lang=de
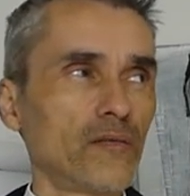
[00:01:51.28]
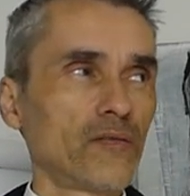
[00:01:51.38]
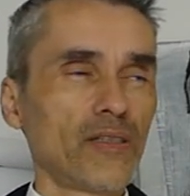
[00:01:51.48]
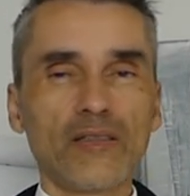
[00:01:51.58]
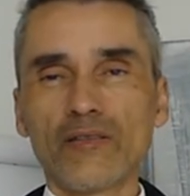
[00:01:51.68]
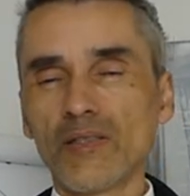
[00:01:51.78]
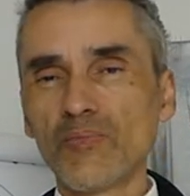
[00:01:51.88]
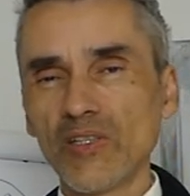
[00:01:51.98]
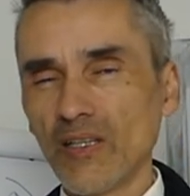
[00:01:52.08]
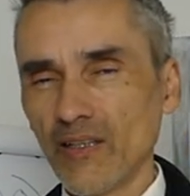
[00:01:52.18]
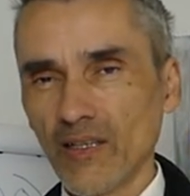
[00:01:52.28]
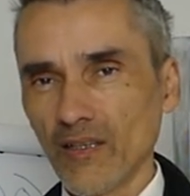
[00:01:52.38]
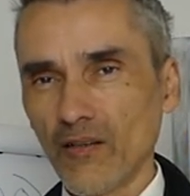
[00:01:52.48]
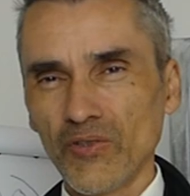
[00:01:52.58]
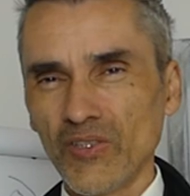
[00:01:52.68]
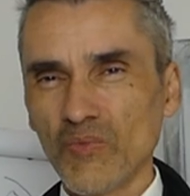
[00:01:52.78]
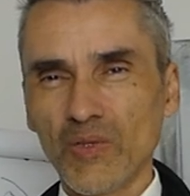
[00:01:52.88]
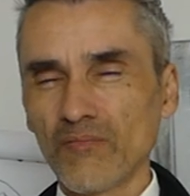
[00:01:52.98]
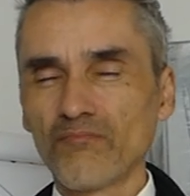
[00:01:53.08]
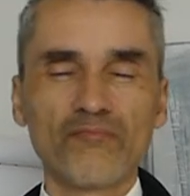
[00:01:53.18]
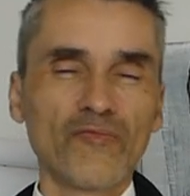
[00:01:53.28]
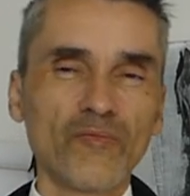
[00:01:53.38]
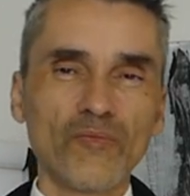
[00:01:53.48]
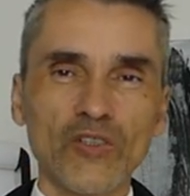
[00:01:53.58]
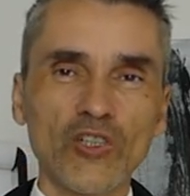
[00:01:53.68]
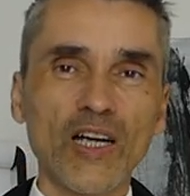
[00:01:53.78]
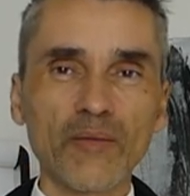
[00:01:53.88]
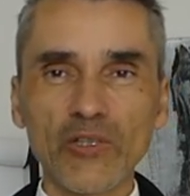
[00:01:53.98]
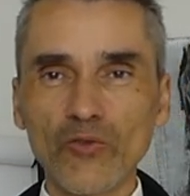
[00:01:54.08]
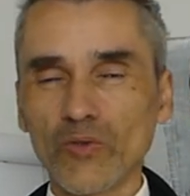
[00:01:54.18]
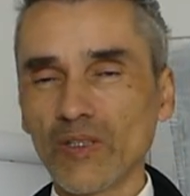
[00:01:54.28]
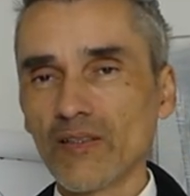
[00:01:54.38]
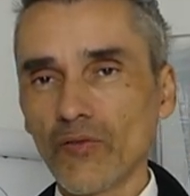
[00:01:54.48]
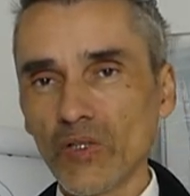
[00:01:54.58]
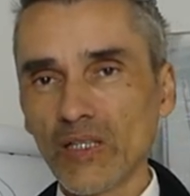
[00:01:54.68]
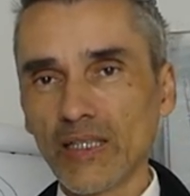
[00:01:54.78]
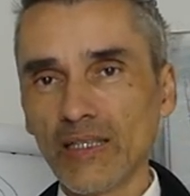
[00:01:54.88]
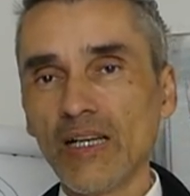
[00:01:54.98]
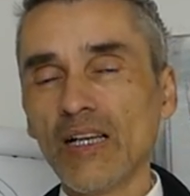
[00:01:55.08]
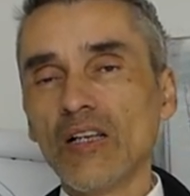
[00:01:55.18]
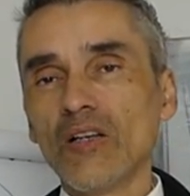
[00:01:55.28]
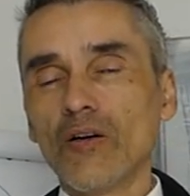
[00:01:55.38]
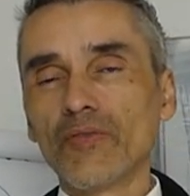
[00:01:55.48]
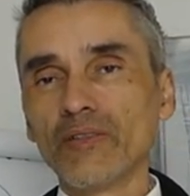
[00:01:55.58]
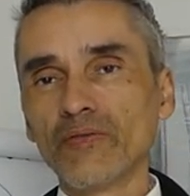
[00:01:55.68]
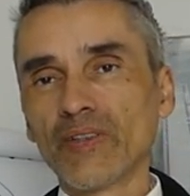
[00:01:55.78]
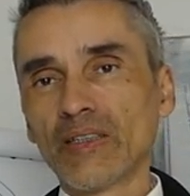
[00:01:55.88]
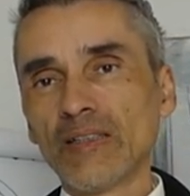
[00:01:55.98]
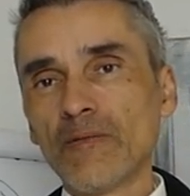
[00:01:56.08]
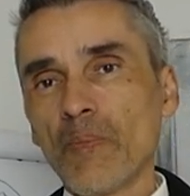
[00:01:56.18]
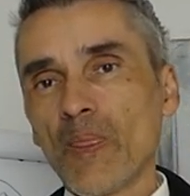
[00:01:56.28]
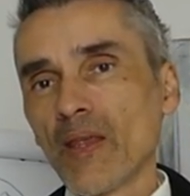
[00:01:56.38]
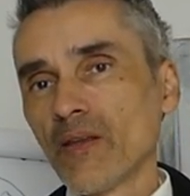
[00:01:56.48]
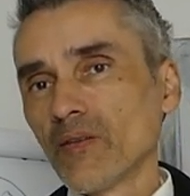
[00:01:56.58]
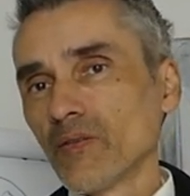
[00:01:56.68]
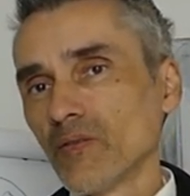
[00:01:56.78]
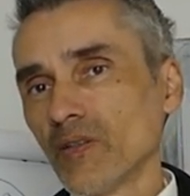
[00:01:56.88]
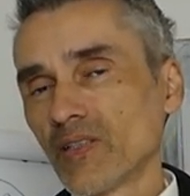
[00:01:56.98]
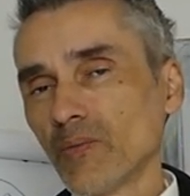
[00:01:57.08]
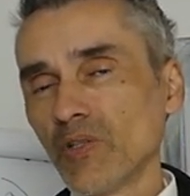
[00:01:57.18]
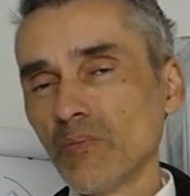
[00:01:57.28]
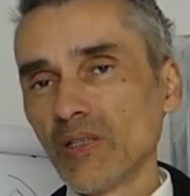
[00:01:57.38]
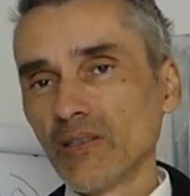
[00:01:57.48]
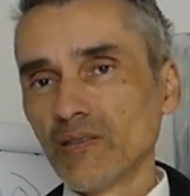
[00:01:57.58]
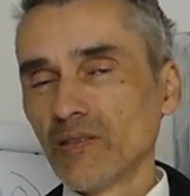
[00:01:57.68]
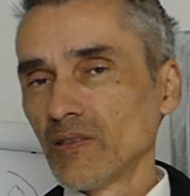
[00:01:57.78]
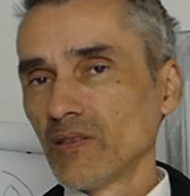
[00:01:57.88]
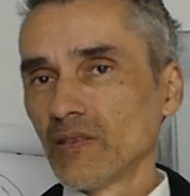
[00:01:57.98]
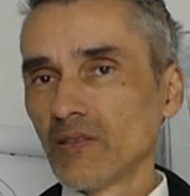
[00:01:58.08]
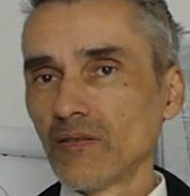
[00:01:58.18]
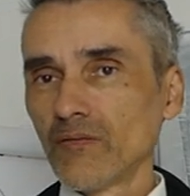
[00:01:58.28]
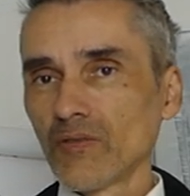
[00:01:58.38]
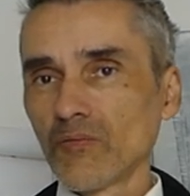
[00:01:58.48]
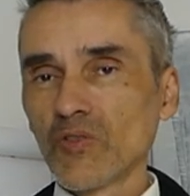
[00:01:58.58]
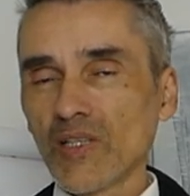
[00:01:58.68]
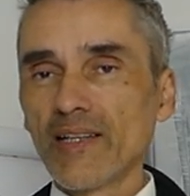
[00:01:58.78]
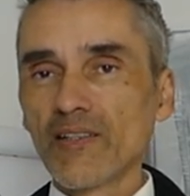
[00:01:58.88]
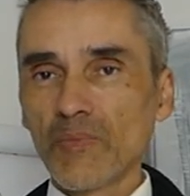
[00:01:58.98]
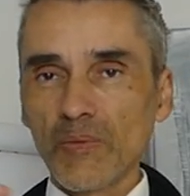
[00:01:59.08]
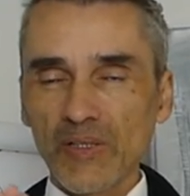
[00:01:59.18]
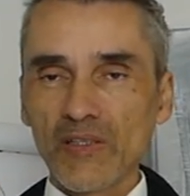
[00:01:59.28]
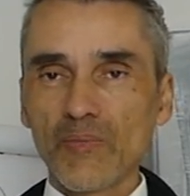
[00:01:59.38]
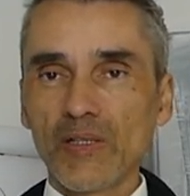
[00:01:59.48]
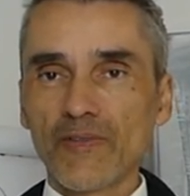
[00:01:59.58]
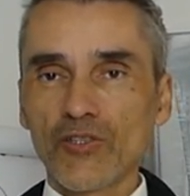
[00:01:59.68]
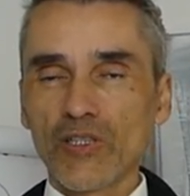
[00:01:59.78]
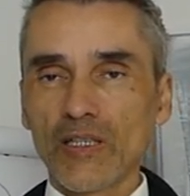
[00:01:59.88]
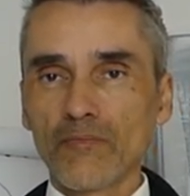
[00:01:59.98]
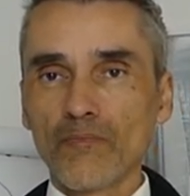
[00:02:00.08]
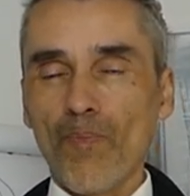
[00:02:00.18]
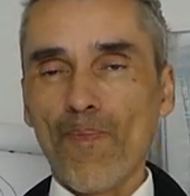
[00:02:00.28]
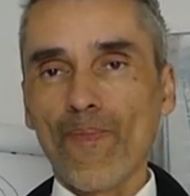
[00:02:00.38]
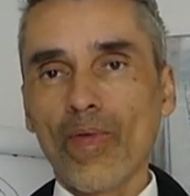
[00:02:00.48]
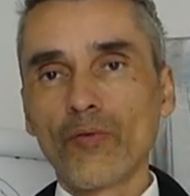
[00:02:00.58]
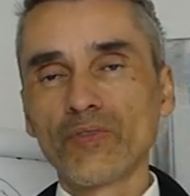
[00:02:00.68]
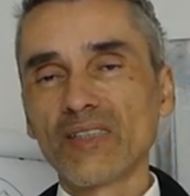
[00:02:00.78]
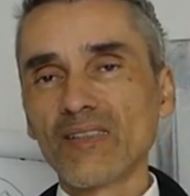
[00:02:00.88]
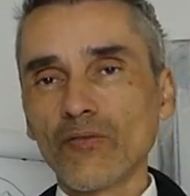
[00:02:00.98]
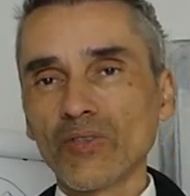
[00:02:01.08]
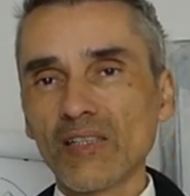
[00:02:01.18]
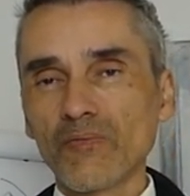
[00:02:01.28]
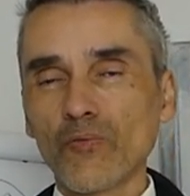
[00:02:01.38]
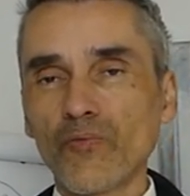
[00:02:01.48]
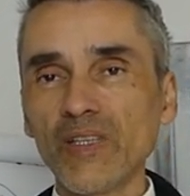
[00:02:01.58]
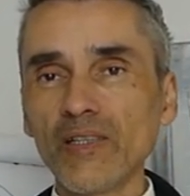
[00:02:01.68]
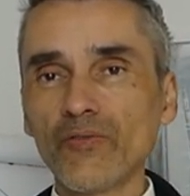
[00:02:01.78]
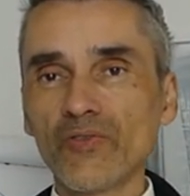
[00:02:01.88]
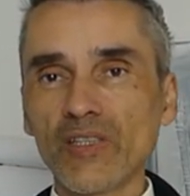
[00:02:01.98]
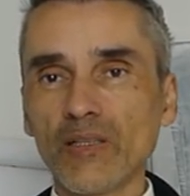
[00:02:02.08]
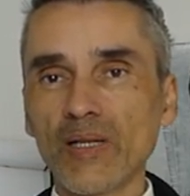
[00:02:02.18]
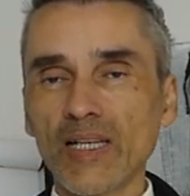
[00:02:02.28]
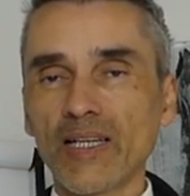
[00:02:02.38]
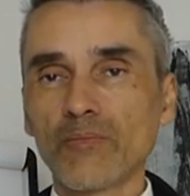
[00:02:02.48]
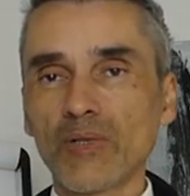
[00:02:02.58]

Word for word: seit den 70er Jahren, glaube ich, nicht mehr. Schlag mich tot, ist ja auch egal. Auf jeden Fall, es gibt immer, und du musst eines mal prinzipiell verstehen. Und das ist auch das, wo wir uns hier bei Klein